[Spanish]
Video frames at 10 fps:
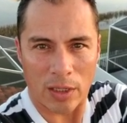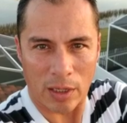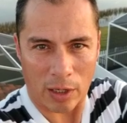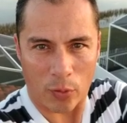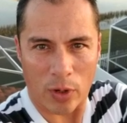
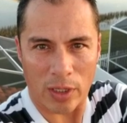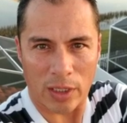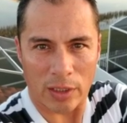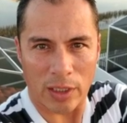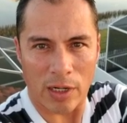Y recuerden
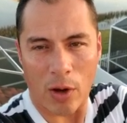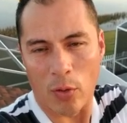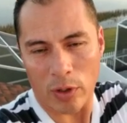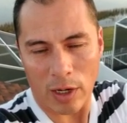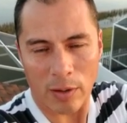que tienen a
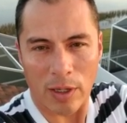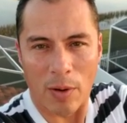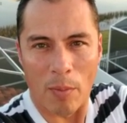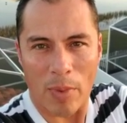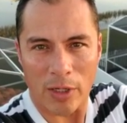un gran
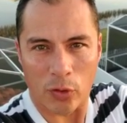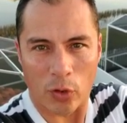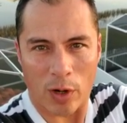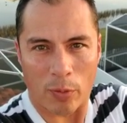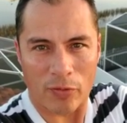maestro, un
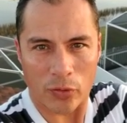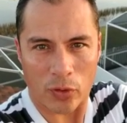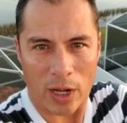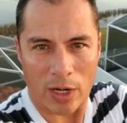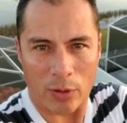gran
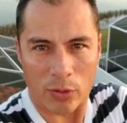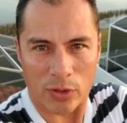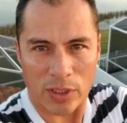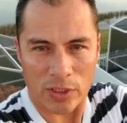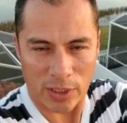profesor al lado de
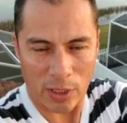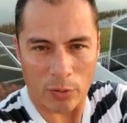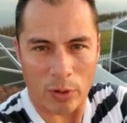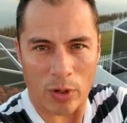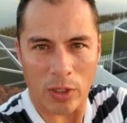ustedes. Sigan
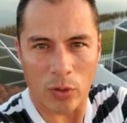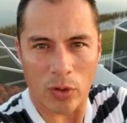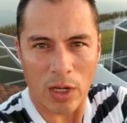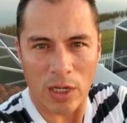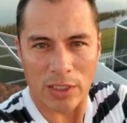valorando,
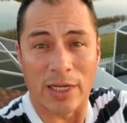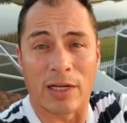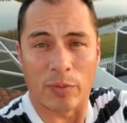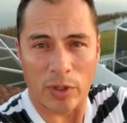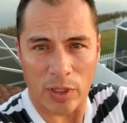
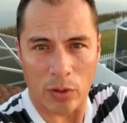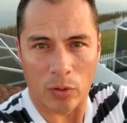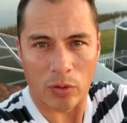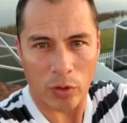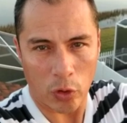sigan
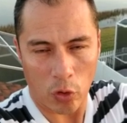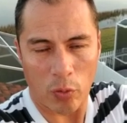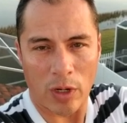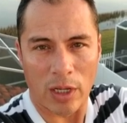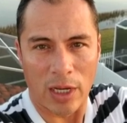aprendiendo de un
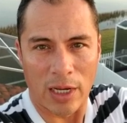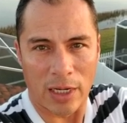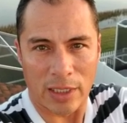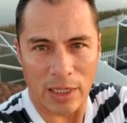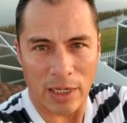hombre
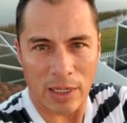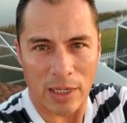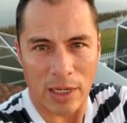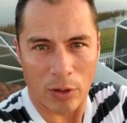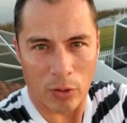que tiene
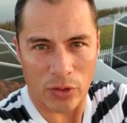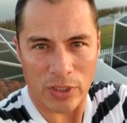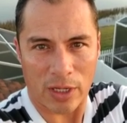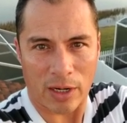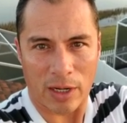
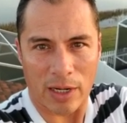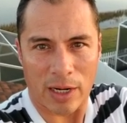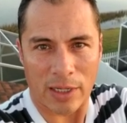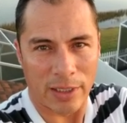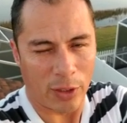cosas que
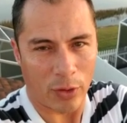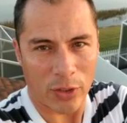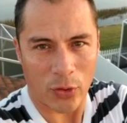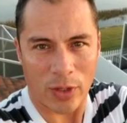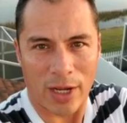regalar de
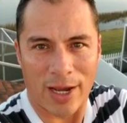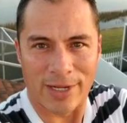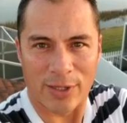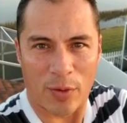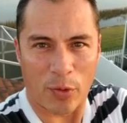corazón.
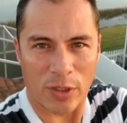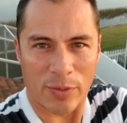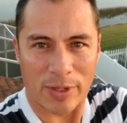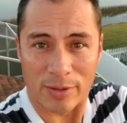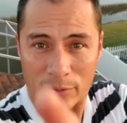Hasta la
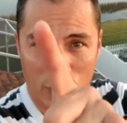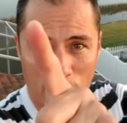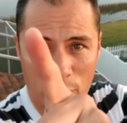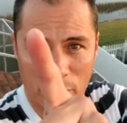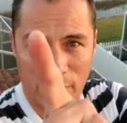próxima. Dios
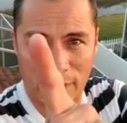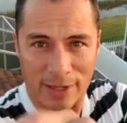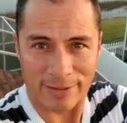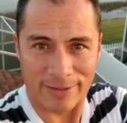nos los bendiga.